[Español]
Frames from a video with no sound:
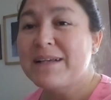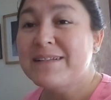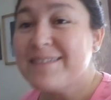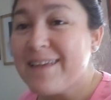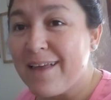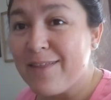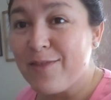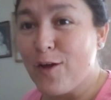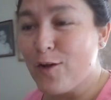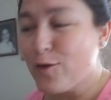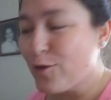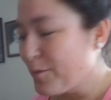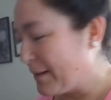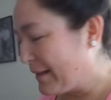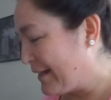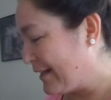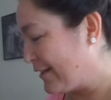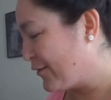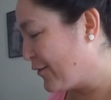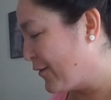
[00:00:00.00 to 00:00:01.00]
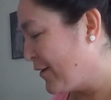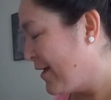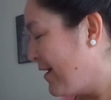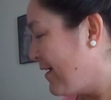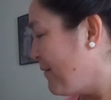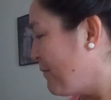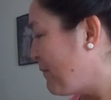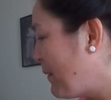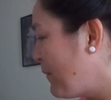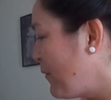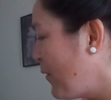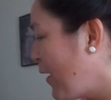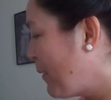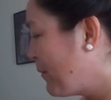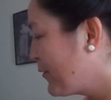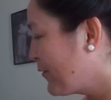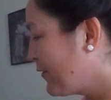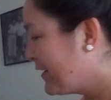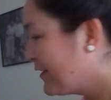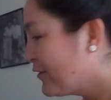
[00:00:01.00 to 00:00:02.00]
me dice dos tomatitos. Vamos
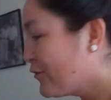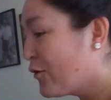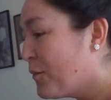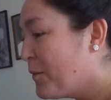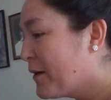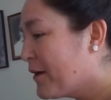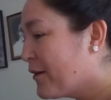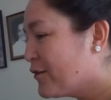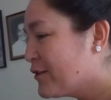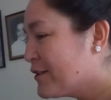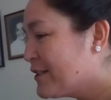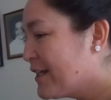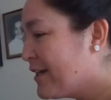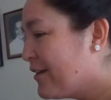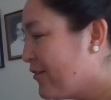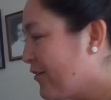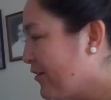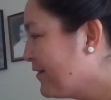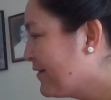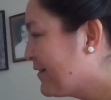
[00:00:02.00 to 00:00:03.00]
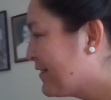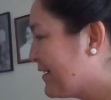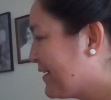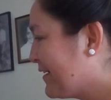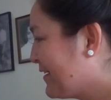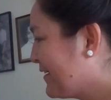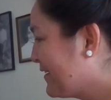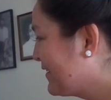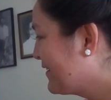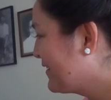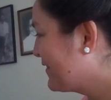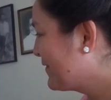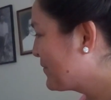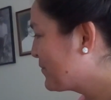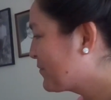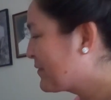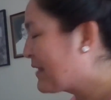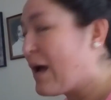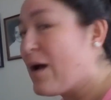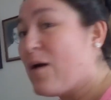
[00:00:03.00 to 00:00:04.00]
a probar esto. ¿Cómo quedó, chiquillo?
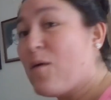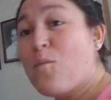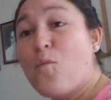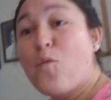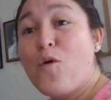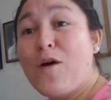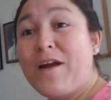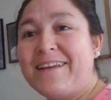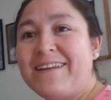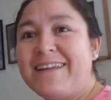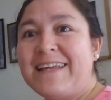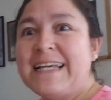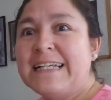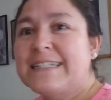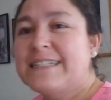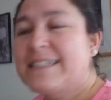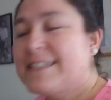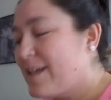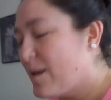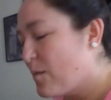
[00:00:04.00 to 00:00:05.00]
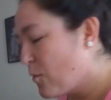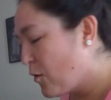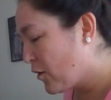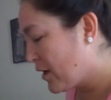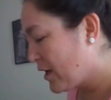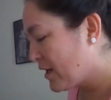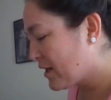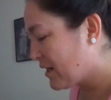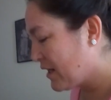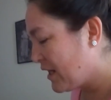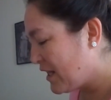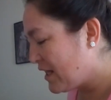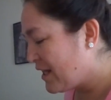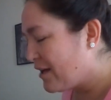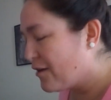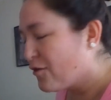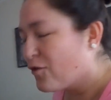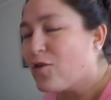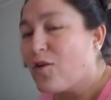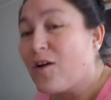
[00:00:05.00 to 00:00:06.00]
Está buenísimo, qué
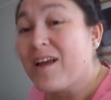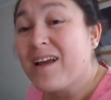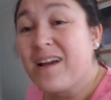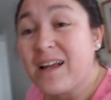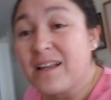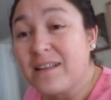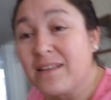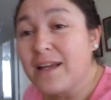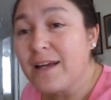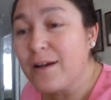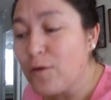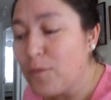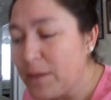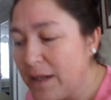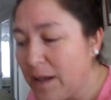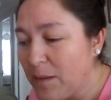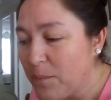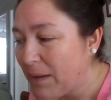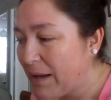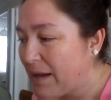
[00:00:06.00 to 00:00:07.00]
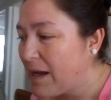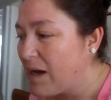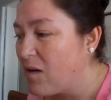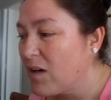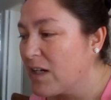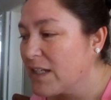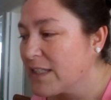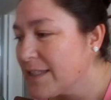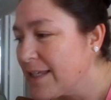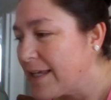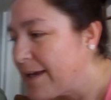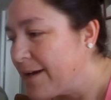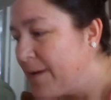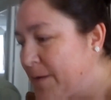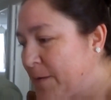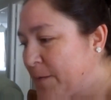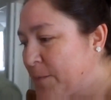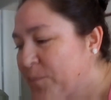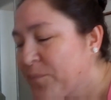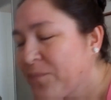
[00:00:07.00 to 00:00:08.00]
rico. Nos encanta comer el pescado así.
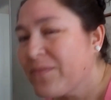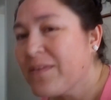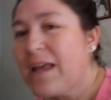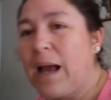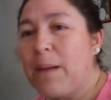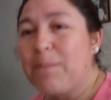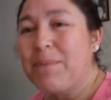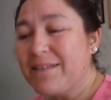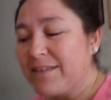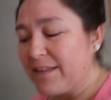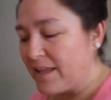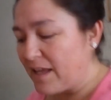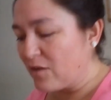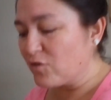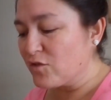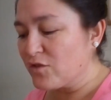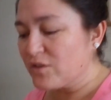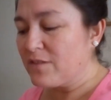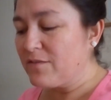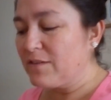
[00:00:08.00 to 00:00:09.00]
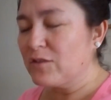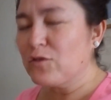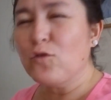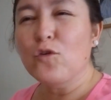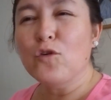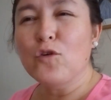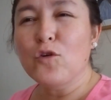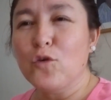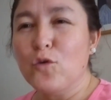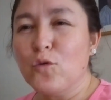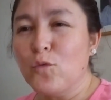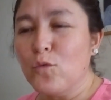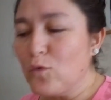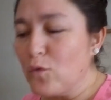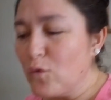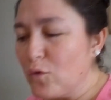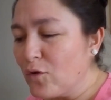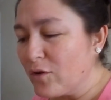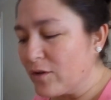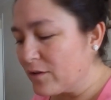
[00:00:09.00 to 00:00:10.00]
Aparte que conserva todo los
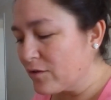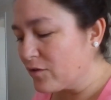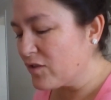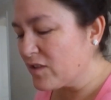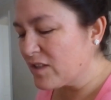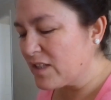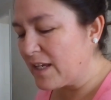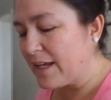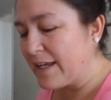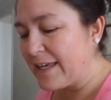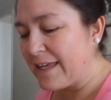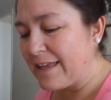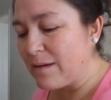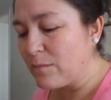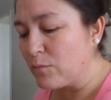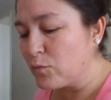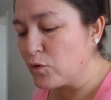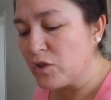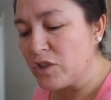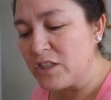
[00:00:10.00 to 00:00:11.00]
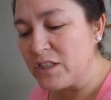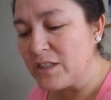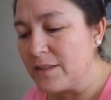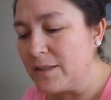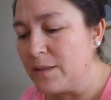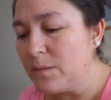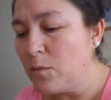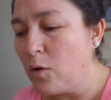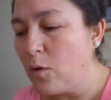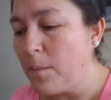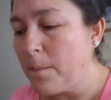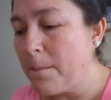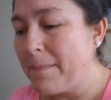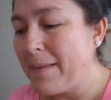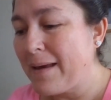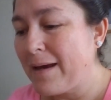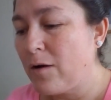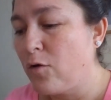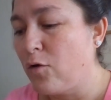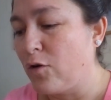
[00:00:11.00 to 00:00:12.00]
jugo entonces queda muchísimo
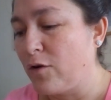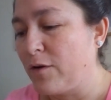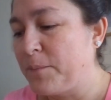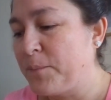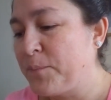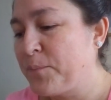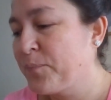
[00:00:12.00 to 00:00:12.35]
mejor.